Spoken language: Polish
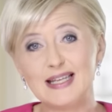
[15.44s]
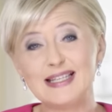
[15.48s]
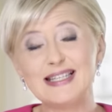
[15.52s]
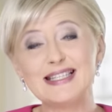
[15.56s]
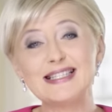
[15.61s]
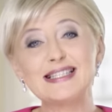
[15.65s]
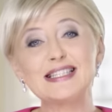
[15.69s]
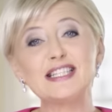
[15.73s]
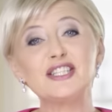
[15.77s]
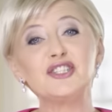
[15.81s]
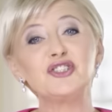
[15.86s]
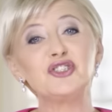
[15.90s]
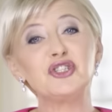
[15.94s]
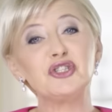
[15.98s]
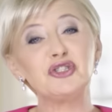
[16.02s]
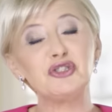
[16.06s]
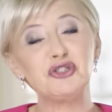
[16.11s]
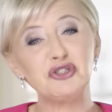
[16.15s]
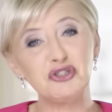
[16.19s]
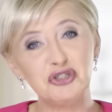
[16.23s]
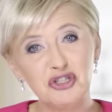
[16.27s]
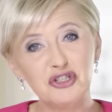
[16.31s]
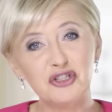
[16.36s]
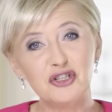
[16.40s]
Jesteście
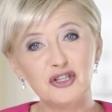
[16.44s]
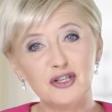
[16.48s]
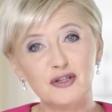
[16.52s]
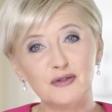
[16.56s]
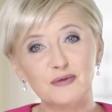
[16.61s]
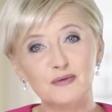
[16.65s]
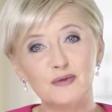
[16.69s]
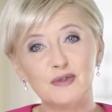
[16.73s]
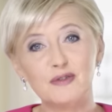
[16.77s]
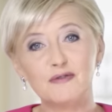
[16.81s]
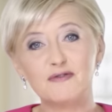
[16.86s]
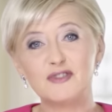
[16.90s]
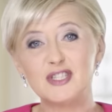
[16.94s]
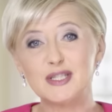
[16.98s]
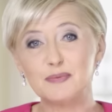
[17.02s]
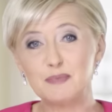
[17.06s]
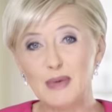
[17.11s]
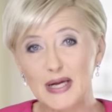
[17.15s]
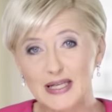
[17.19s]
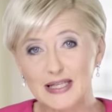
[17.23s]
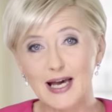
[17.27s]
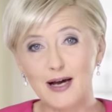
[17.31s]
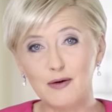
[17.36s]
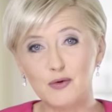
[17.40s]
silną,
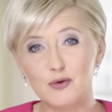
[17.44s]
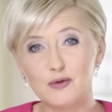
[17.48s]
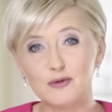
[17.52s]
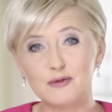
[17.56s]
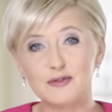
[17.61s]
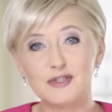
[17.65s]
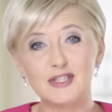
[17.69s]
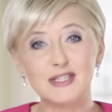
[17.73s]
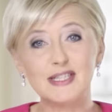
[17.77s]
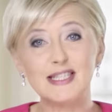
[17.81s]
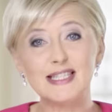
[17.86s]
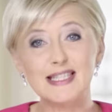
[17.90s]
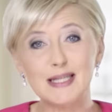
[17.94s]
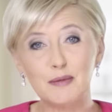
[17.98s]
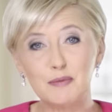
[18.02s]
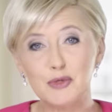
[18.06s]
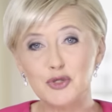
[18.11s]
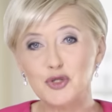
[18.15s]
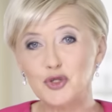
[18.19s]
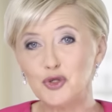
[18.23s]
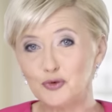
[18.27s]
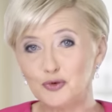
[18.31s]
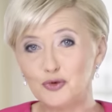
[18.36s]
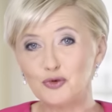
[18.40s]
wspaniałą i
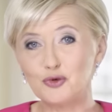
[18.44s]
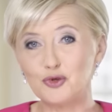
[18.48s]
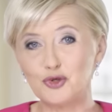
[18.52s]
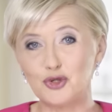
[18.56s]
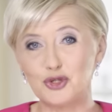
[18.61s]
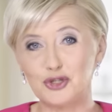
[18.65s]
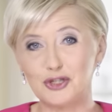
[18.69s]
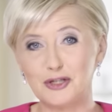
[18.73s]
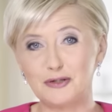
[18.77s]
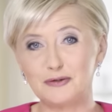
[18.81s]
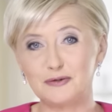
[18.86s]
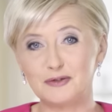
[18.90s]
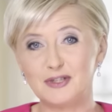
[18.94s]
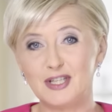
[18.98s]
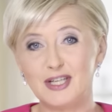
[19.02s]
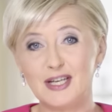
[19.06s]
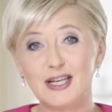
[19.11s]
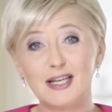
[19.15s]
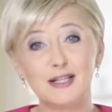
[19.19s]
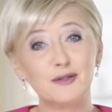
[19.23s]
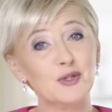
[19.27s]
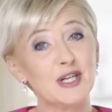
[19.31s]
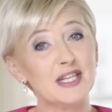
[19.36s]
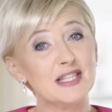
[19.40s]
dynamiczną drużyną,
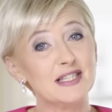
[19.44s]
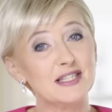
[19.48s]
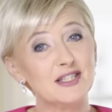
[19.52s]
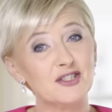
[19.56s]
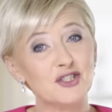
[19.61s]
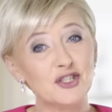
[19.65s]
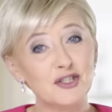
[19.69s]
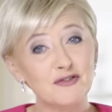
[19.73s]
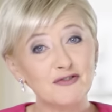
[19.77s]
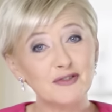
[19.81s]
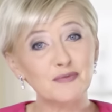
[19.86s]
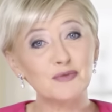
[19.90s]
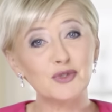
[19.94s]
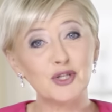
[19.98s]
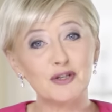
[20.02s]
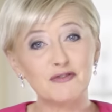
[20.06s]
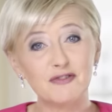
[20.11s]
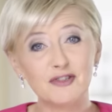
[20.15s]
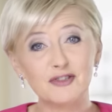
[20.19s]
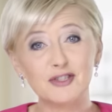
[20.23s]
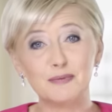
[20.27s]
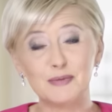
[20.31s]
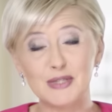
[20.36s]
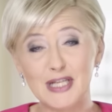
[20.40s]
która jest żywym
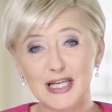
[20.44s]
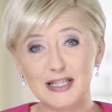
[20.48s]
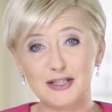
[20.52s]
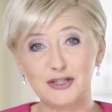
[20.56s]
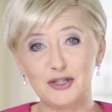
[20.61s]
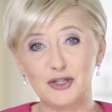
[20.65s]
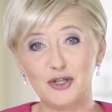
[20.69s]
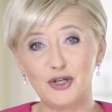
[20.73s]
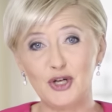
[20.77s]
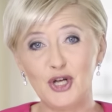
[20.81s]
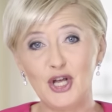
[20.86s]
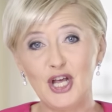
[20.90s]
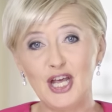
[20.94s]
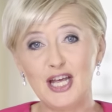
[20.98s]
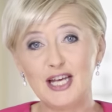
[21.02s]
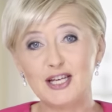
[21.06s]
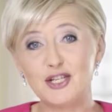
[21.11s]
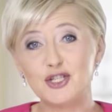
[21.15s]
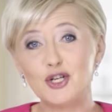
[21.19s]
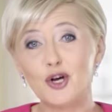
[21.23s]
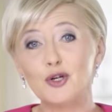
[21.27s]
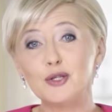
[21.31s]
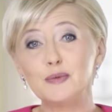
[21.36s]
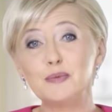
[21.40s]
dowodem na to,
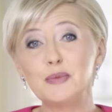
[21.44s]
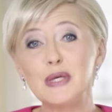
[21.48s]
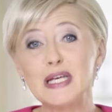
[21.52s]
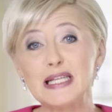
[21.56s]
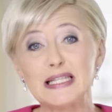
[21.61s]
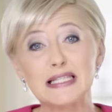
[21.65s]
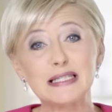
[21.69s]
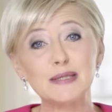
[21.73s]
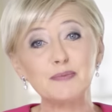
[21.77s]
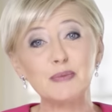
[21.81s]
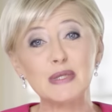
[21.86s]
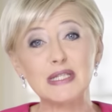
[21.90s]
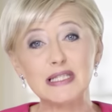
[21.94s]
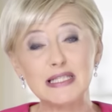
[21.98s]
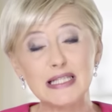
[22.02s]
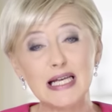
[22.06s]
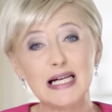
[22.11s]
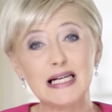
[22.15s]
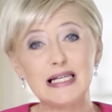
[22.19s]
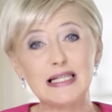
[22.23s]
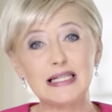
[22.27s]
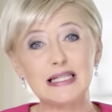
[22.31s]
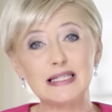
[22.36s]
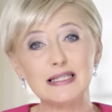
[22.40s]
że olimpiady
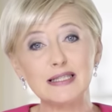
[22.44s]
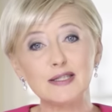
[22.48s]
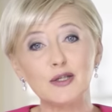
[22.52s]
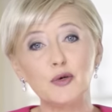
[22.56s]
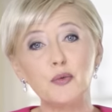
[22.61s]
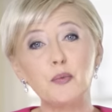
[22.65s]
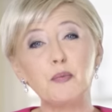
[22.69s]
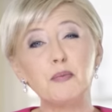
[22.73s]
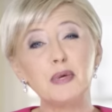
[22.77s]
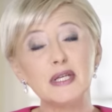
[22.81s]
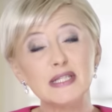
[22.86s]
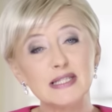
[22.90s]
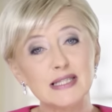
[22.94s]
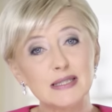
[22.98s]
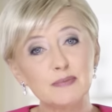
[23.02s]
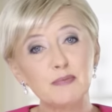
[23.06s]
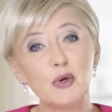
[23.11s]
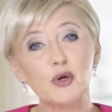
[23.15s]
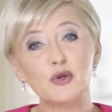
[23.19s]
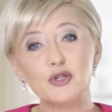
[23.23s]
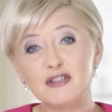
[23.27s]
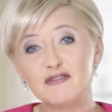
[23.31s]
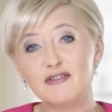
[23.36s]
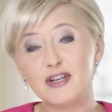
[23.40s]
specjalne są
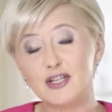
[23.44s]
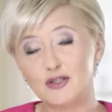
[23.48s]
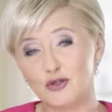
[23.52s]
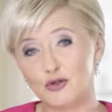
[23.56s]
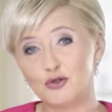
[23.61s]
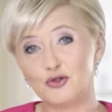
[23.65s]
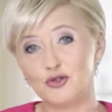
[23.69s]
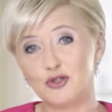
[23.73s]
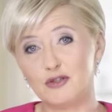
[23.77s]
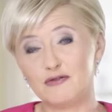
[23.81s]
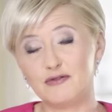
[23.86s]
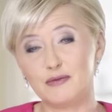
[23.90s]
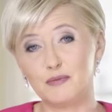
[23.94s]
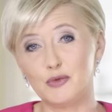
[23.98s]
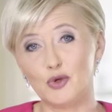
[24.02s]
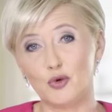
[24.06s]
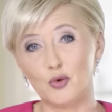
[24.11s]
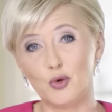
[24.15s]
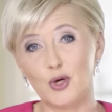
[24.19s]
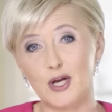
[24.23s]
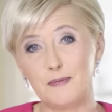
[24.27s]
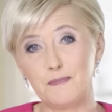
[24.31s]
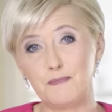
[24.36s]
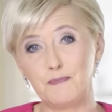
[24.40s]
bezspornie wartościowym
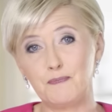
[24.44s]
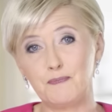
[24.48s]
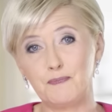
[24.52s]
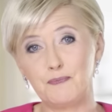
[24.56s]
ruchem.